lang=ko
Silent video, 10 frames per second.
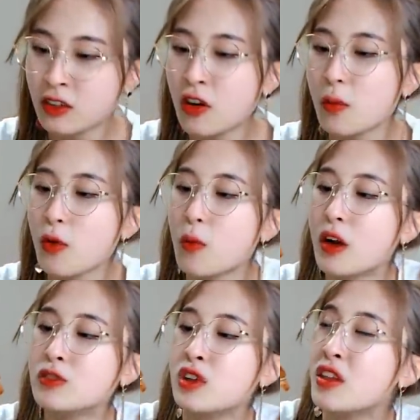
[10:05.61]
걸 보고
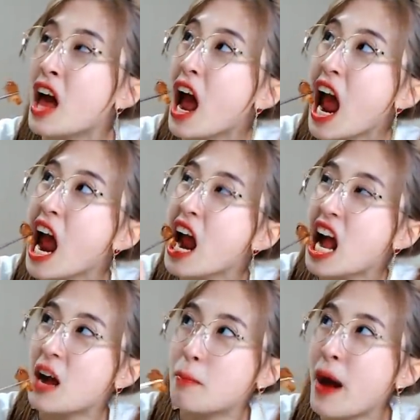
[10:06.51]
뭐라하줄아
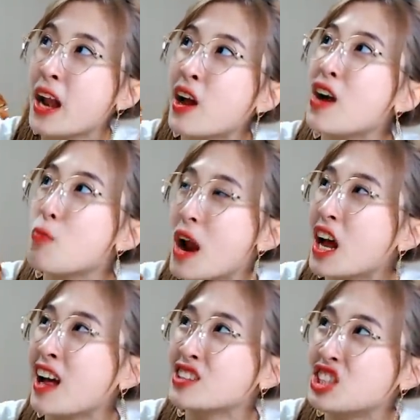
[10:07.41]
발광,
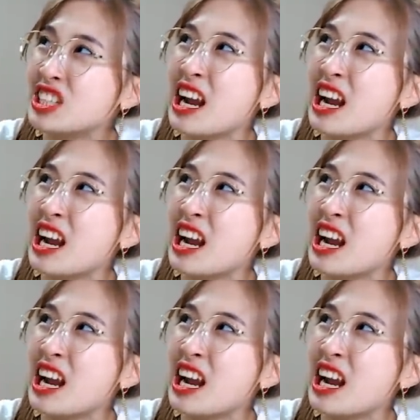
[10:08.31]
발광, 지랄